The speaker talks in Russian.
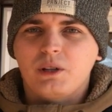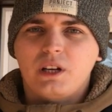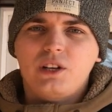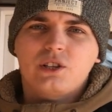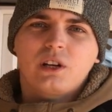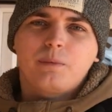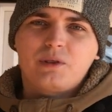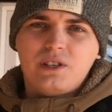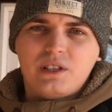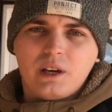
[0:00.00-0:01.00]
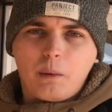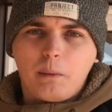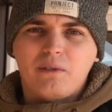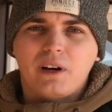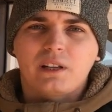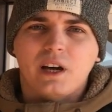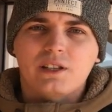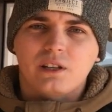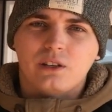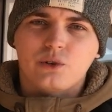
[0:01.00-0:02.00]
металлическая подсистема бывает
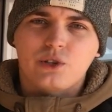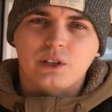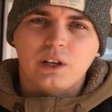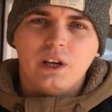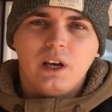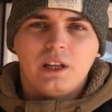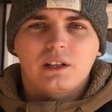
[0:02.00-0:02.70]
разной толщины.